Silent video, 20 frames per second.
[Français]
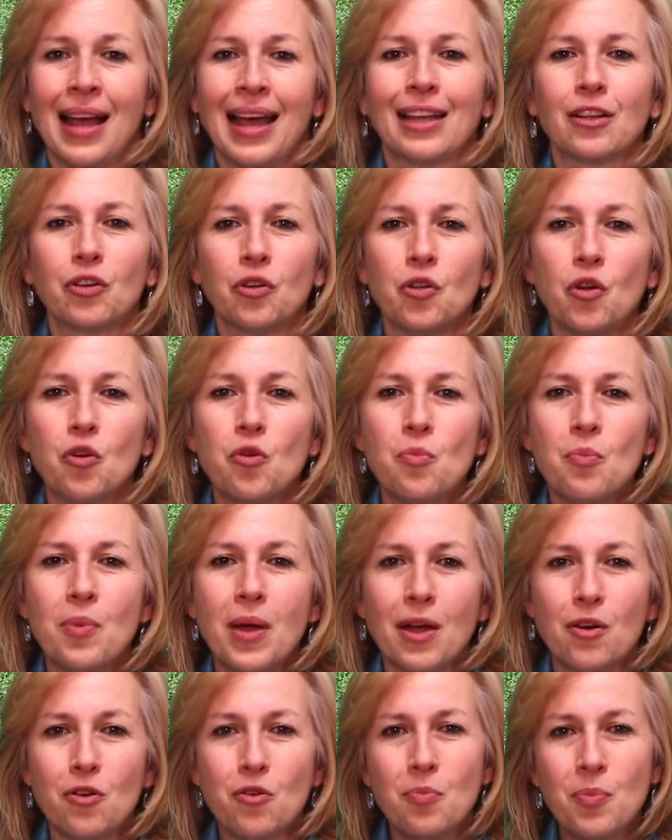Être dans le
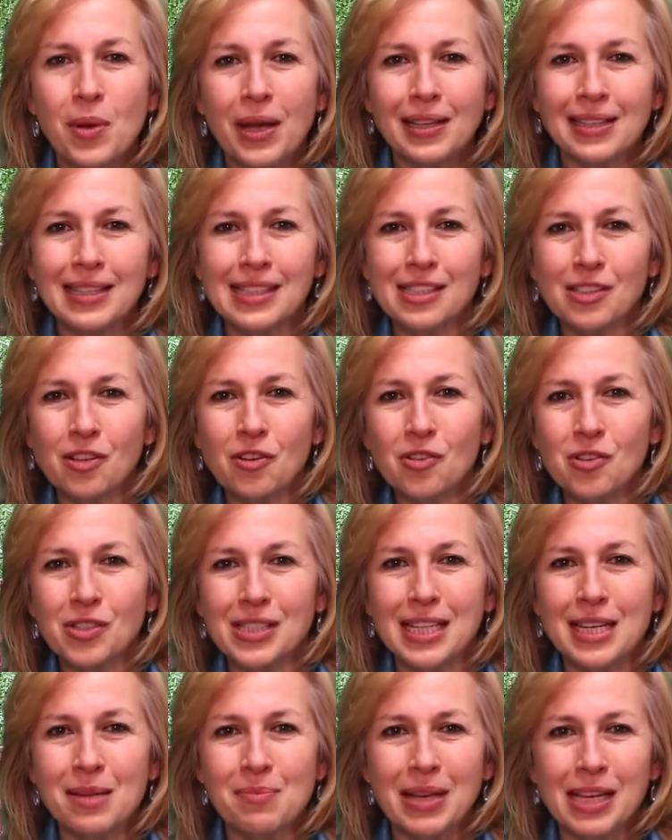bain, le bain des
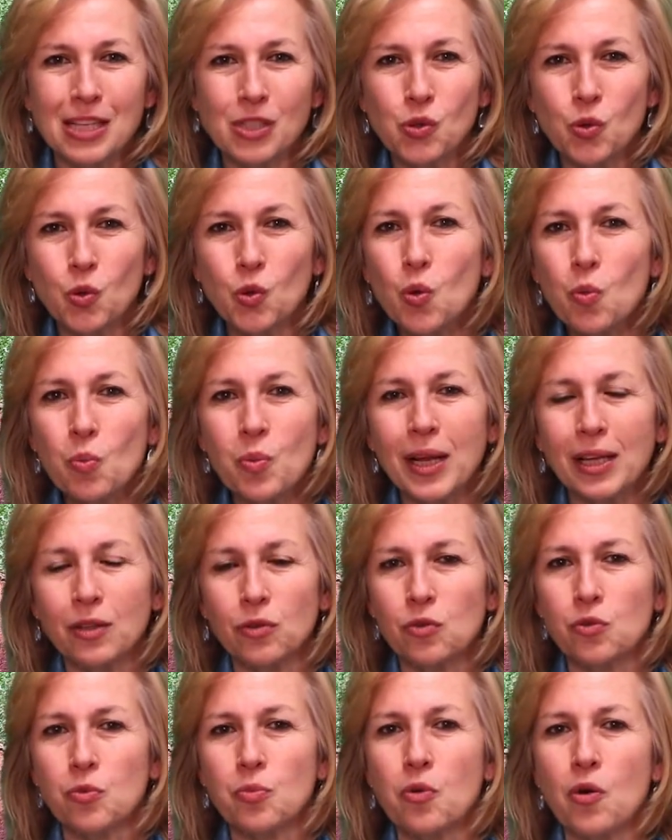sens et l'immersion
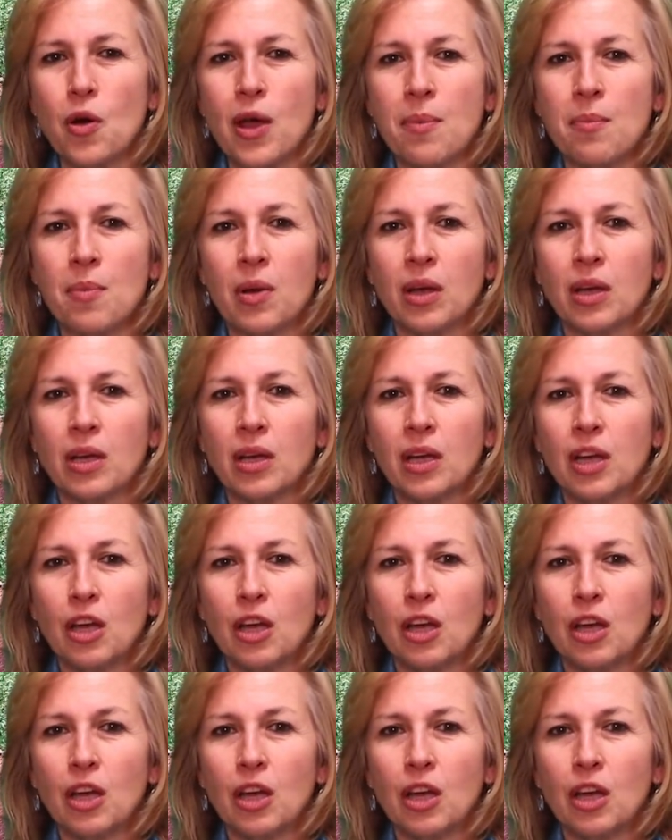complète du poème.